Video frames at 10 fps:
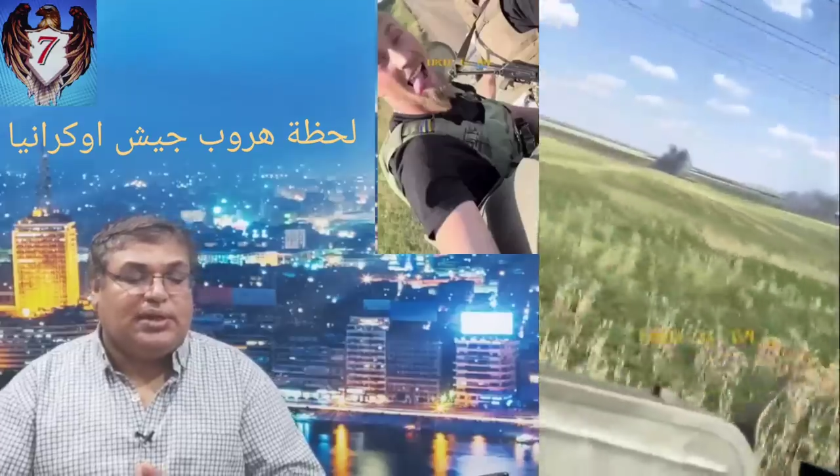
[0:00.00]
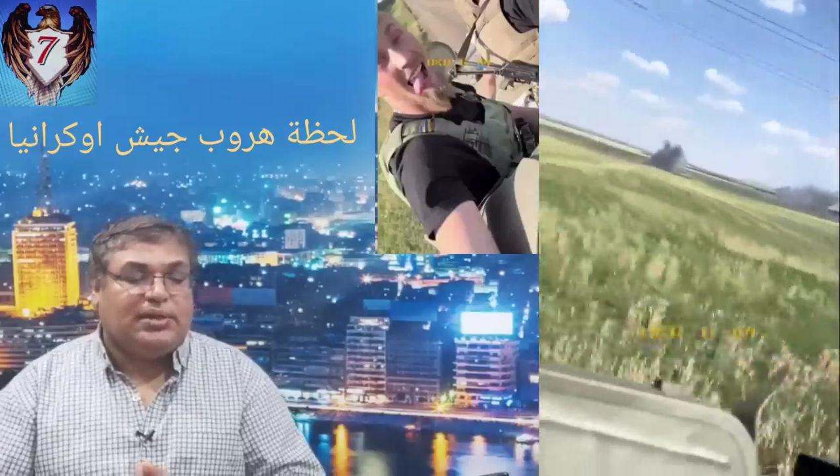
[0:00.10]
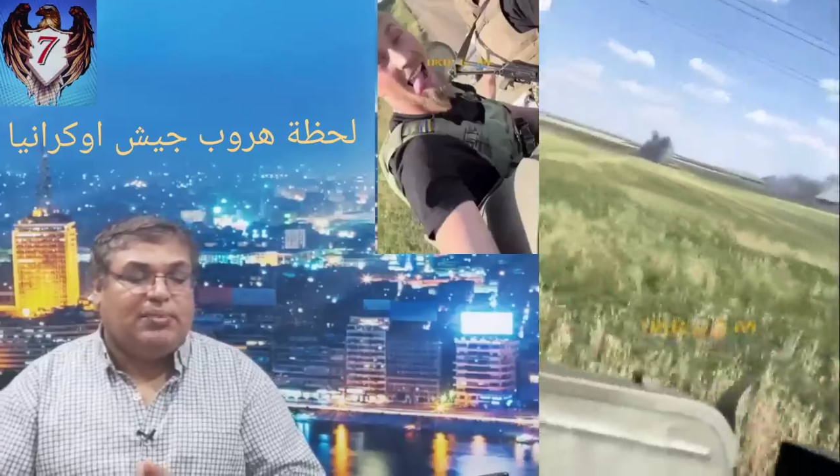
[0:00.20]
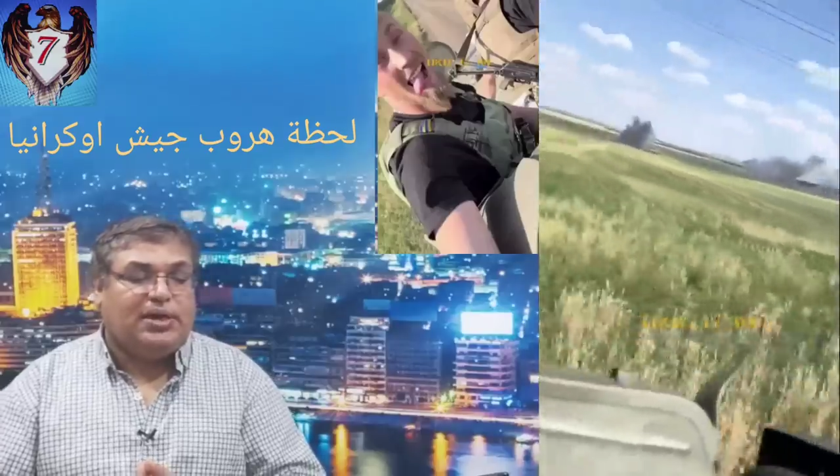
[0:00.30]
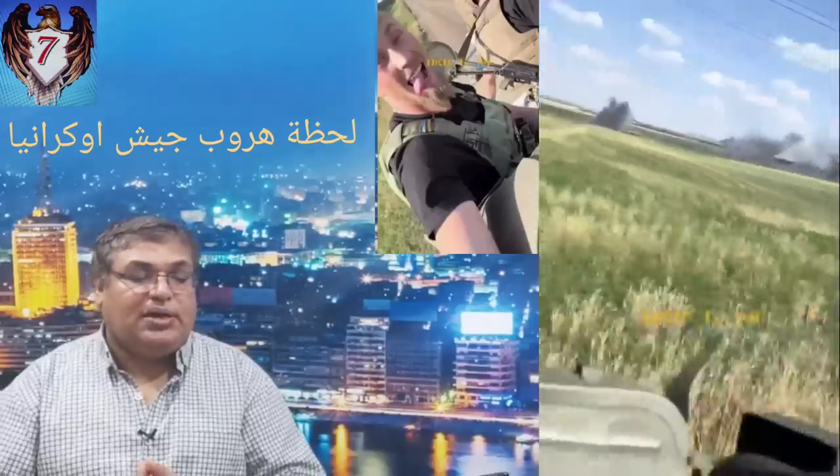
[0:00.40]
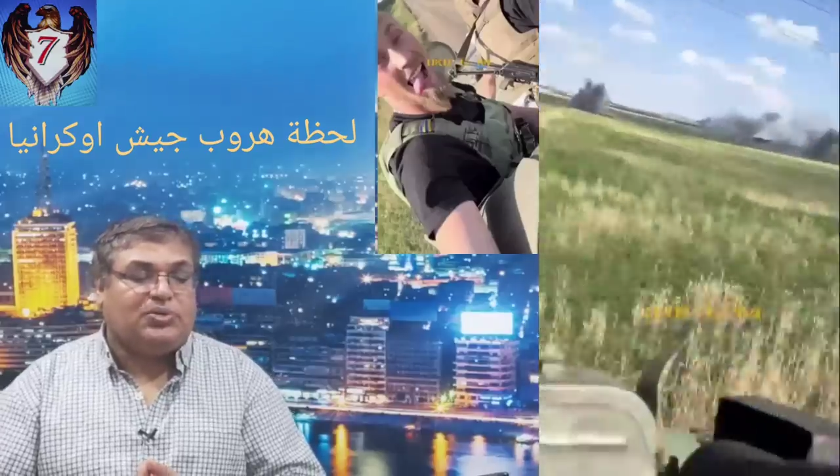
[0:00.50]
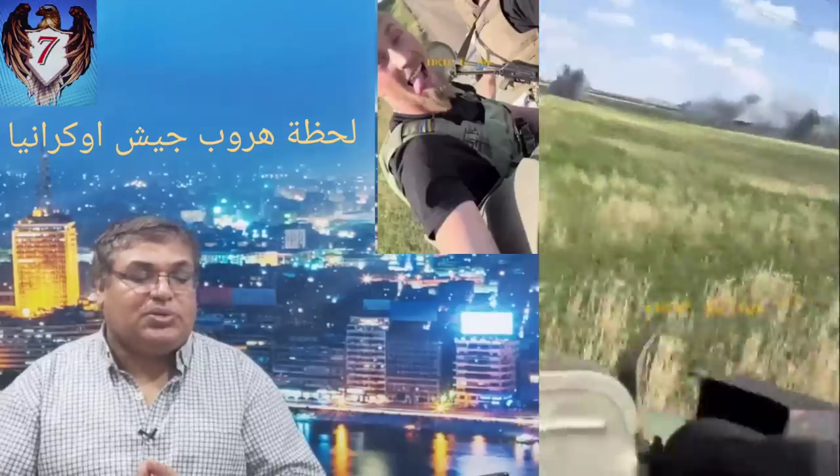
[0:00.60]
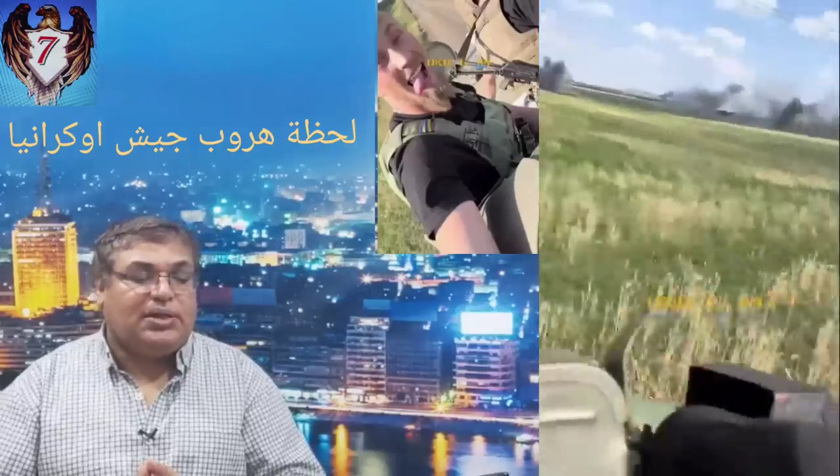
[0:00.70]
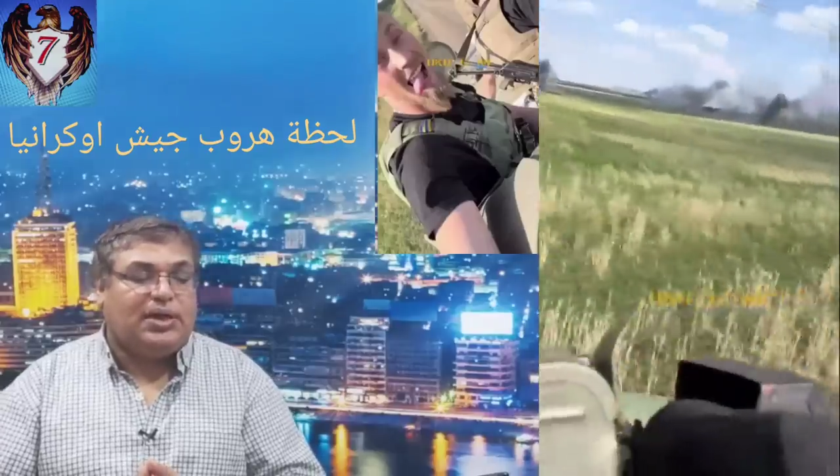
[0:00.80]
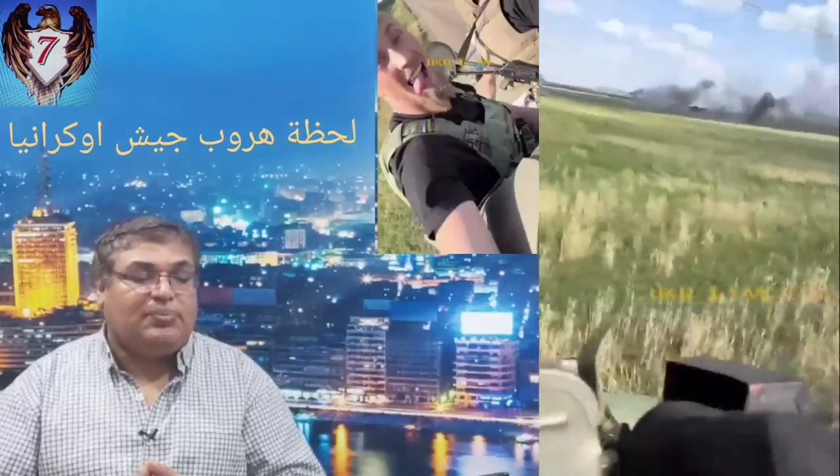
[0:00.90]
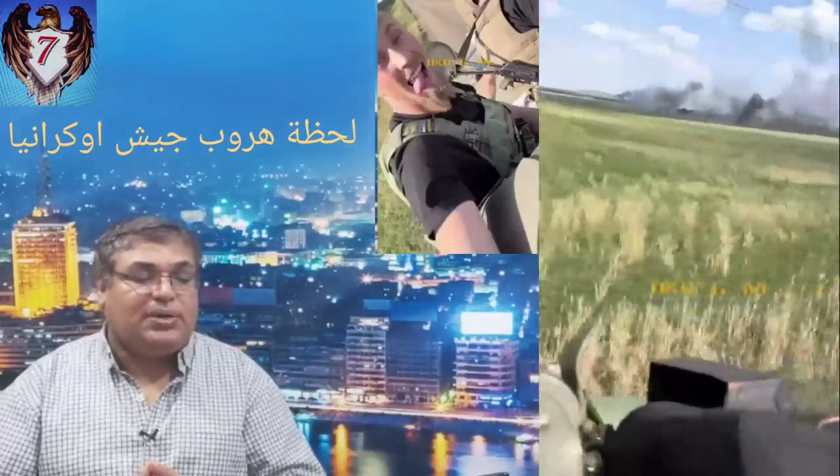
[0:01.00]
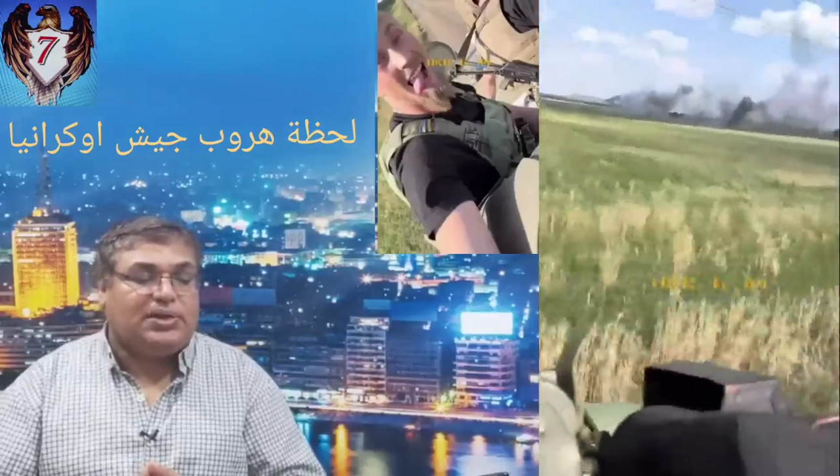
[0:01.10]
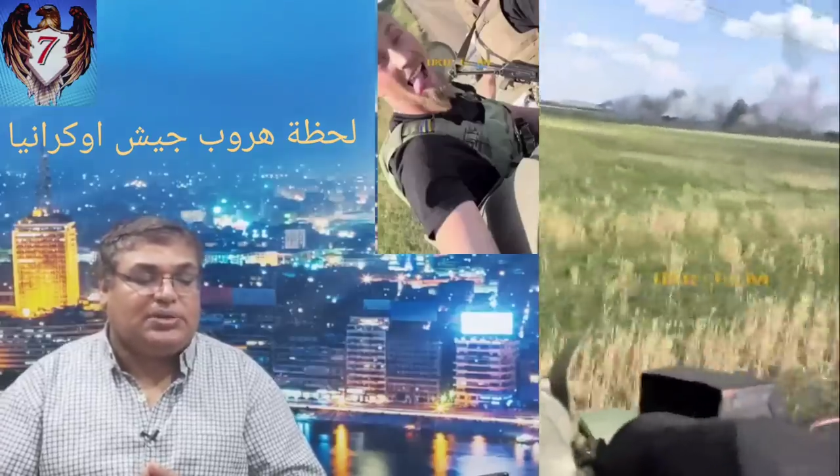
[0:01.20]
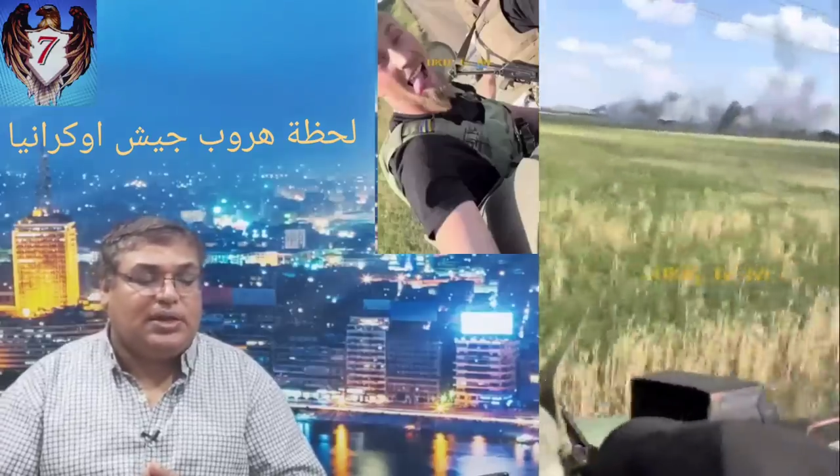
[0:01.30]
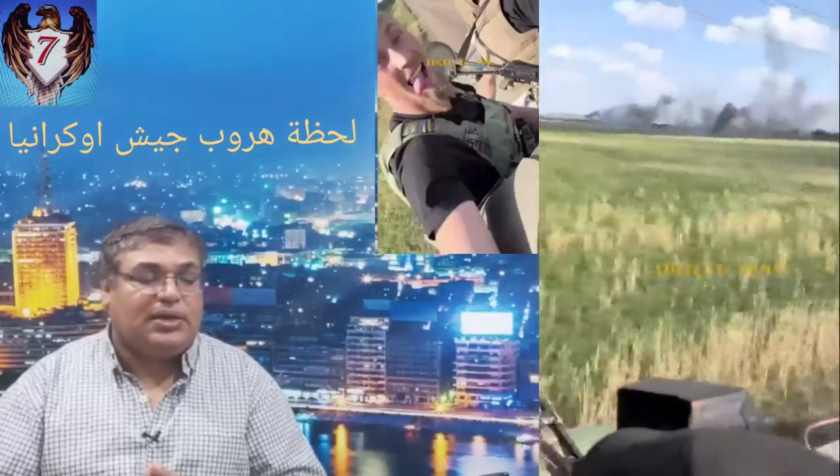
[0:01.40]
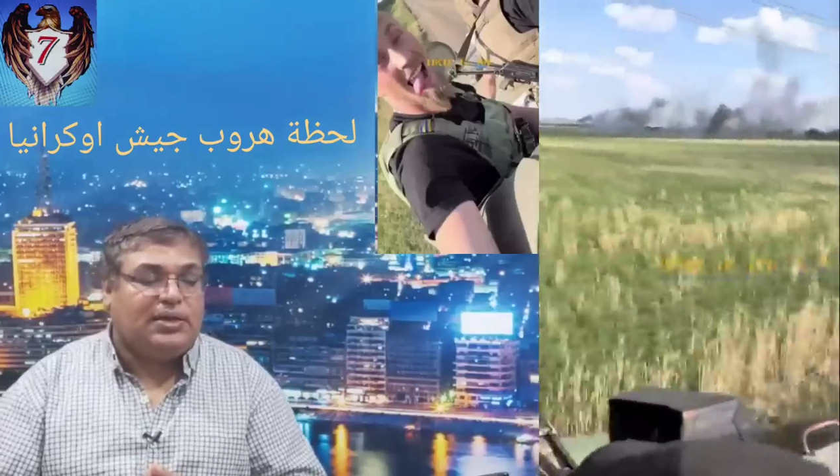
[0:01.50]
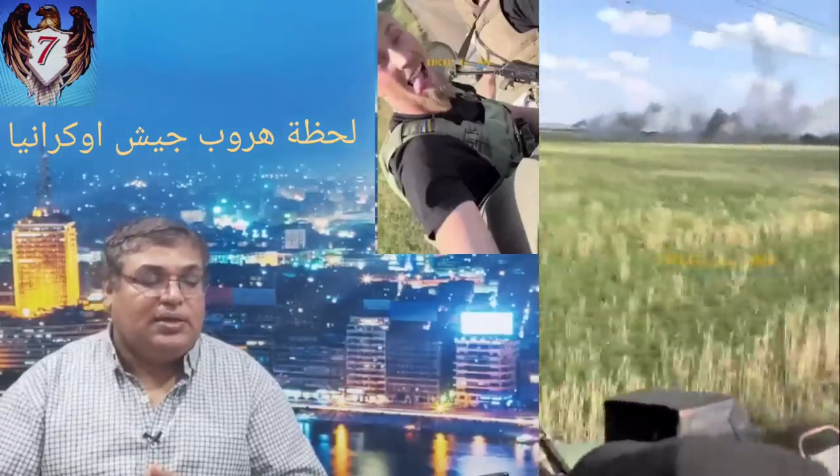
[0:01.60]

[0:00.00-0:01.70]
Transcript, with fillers: أن ما يحدث الآن بلا شك